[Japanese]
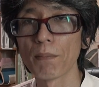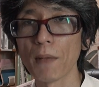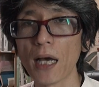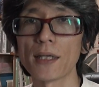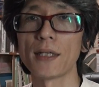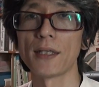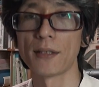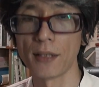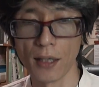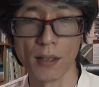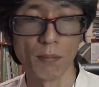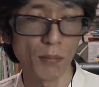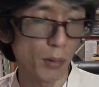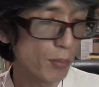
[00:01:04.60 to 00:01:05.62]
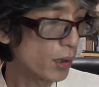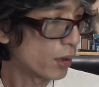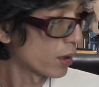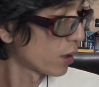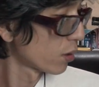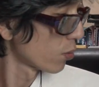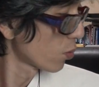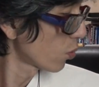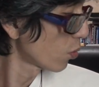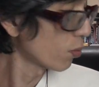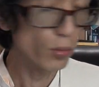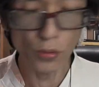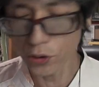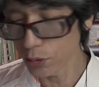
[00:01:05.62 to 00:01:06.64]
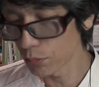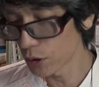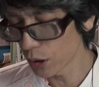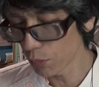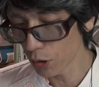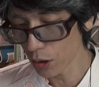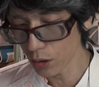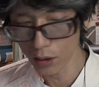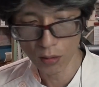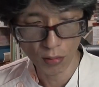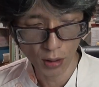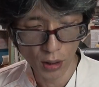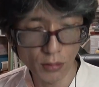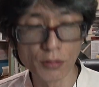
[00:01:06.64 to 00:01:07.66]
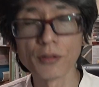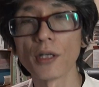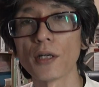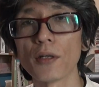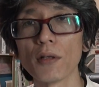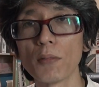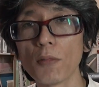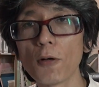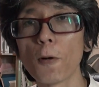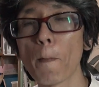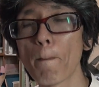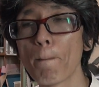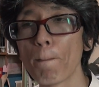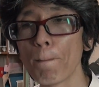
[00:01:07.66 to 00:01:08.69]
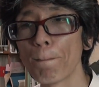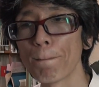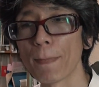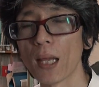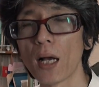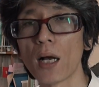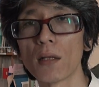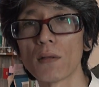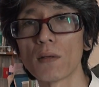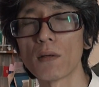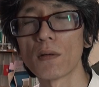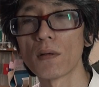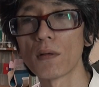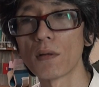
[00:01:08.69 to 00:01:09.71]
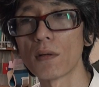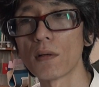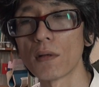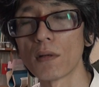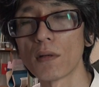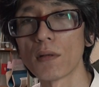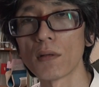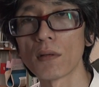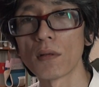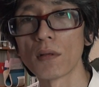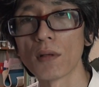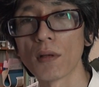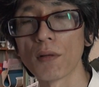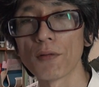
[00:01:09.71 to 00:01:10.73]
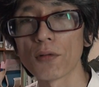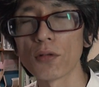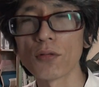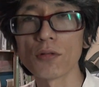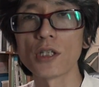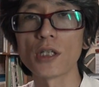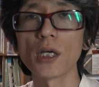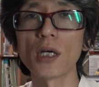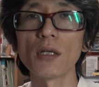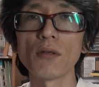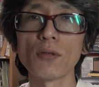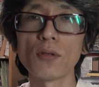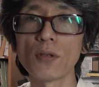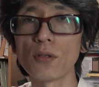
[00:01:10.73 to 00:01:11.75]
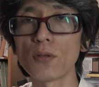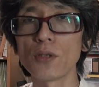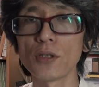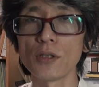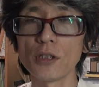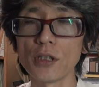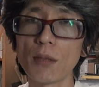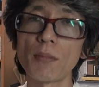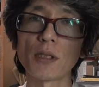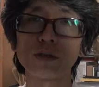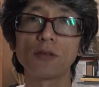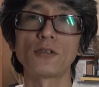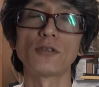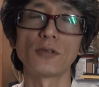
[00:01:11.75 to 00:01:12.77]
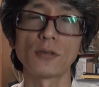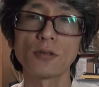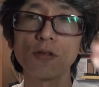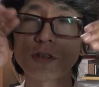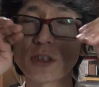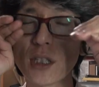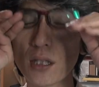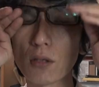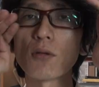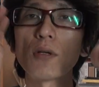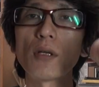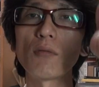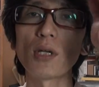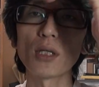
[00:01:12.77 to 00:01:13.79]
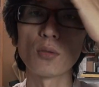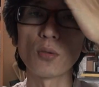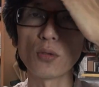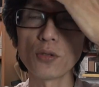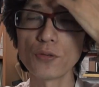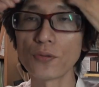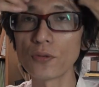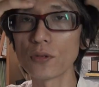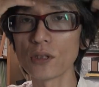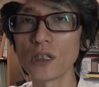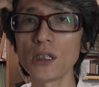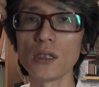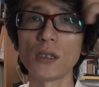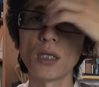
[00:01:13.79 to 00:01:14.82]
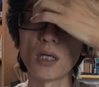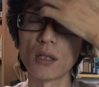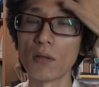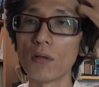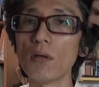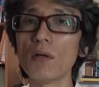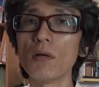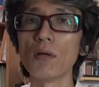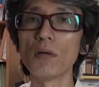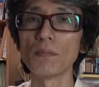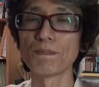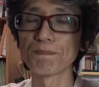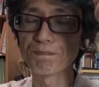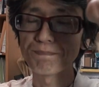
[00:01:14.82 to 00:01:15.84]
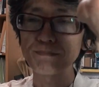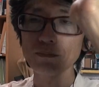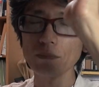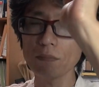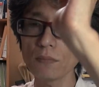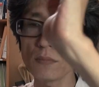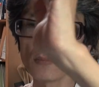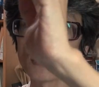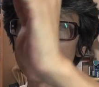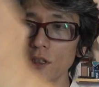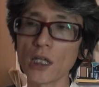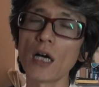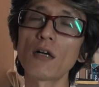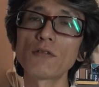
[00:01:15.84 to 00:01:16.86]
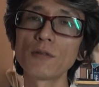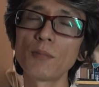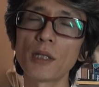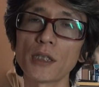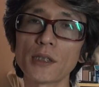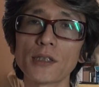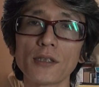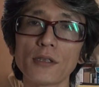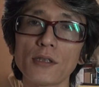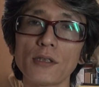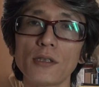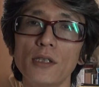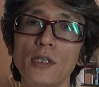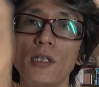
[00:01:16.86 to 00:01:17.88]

はっきり言ってまあまああの公募用紙見てもらったら分かるんだけどもあのー、この機械入れますそしたらこれはどういうふうに、あのー、使います